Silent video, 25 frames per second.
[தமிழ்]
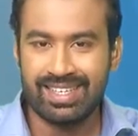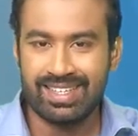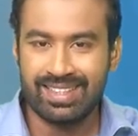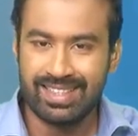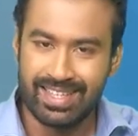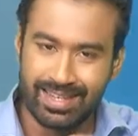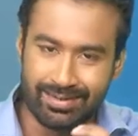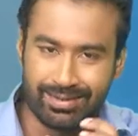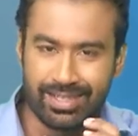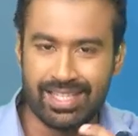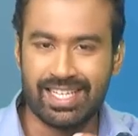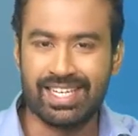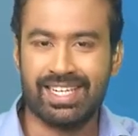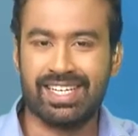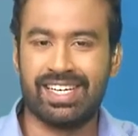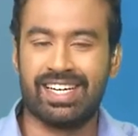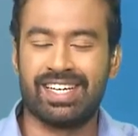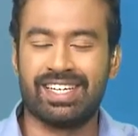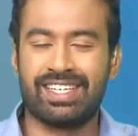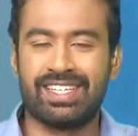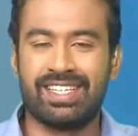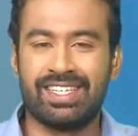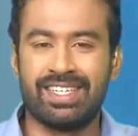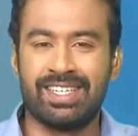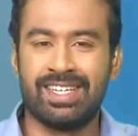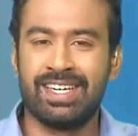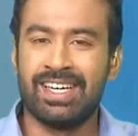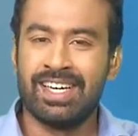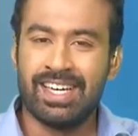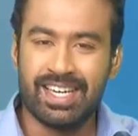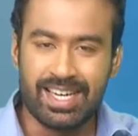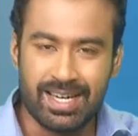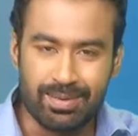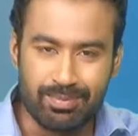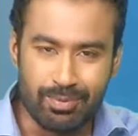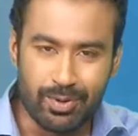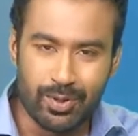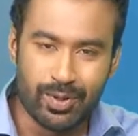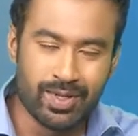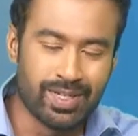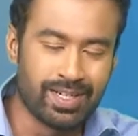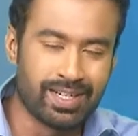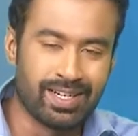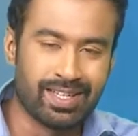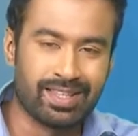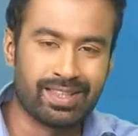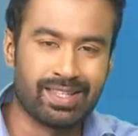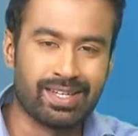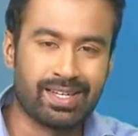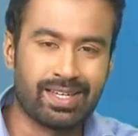தருவதற்காக எம்மோடு
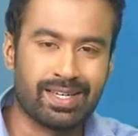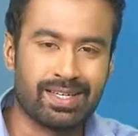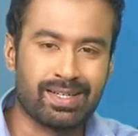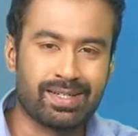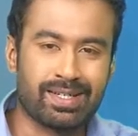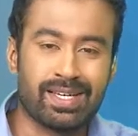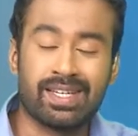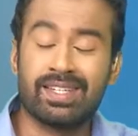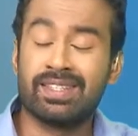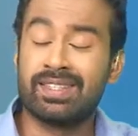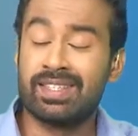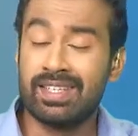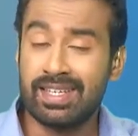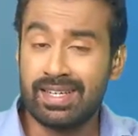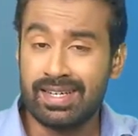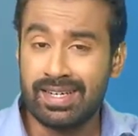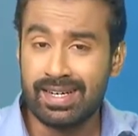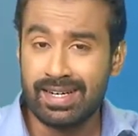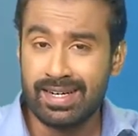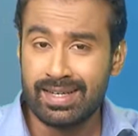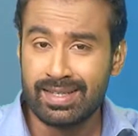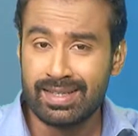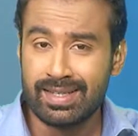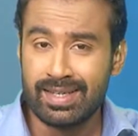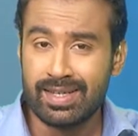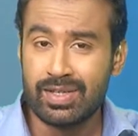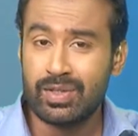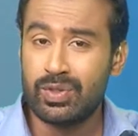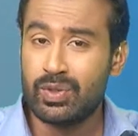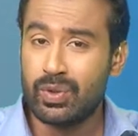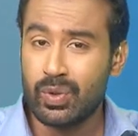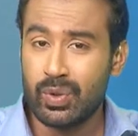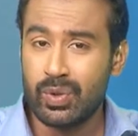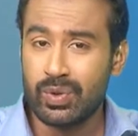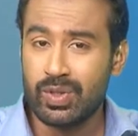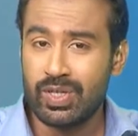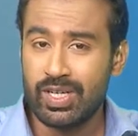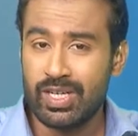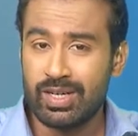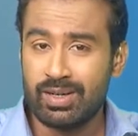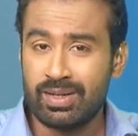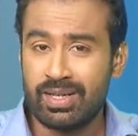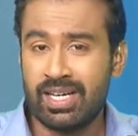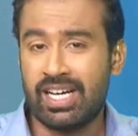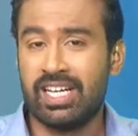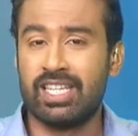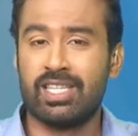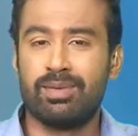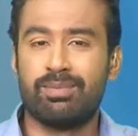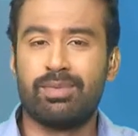இணைந்திருக்கின்றார் திருக்கணித ஜோதிட
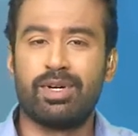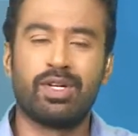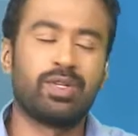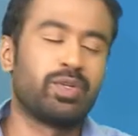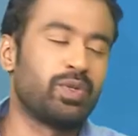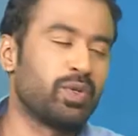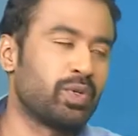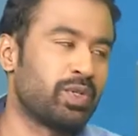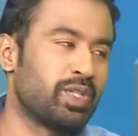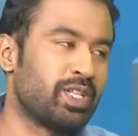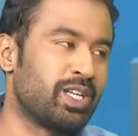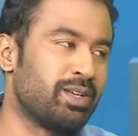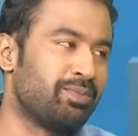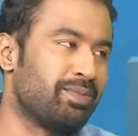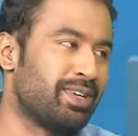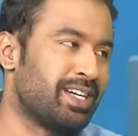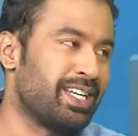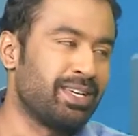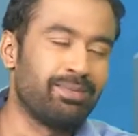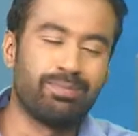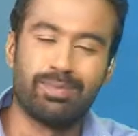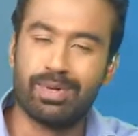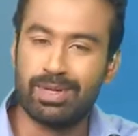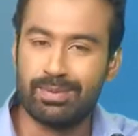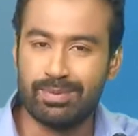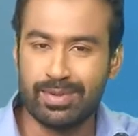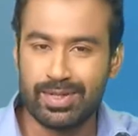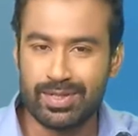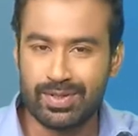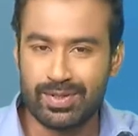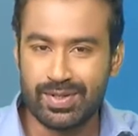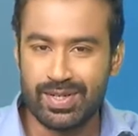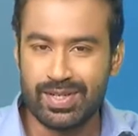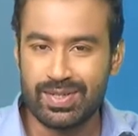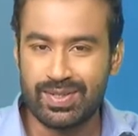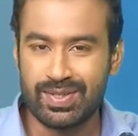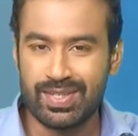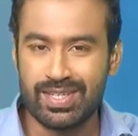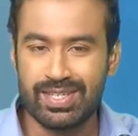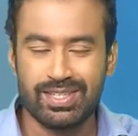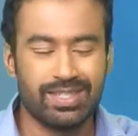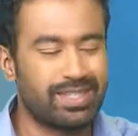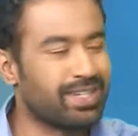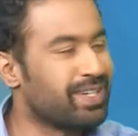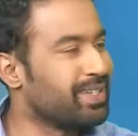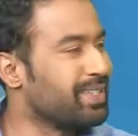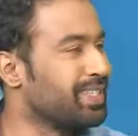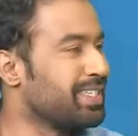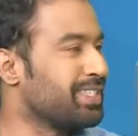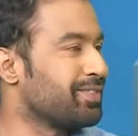அதிபர் ஜோதிடமணி பிரம்மஸ்ரீ சி
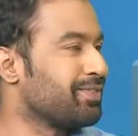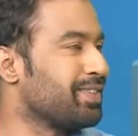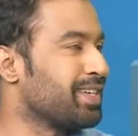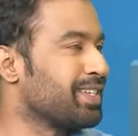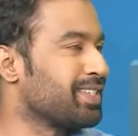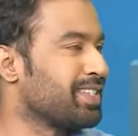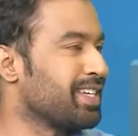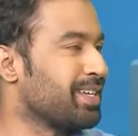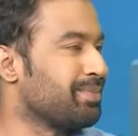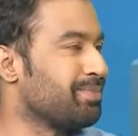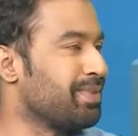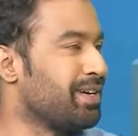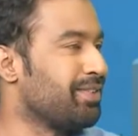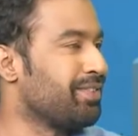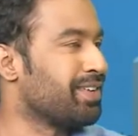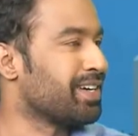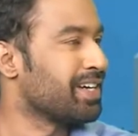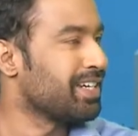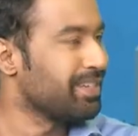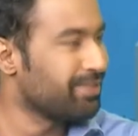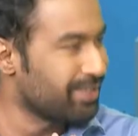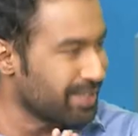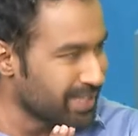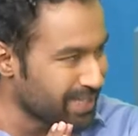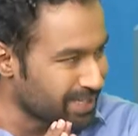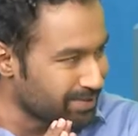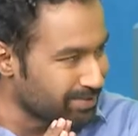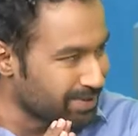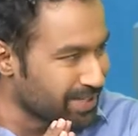ஜெகதீஸ்வர சர்மா அவர்கள் வணக்கம்